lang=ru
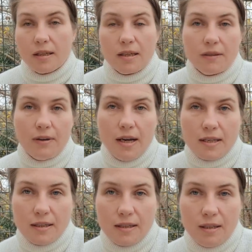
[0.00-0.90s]

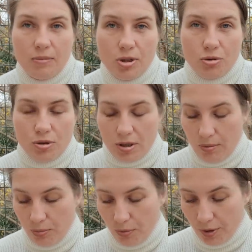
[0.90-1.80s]
связанные между
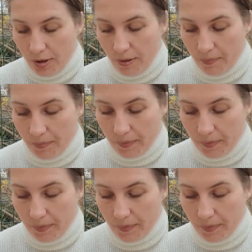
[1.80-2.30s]
собой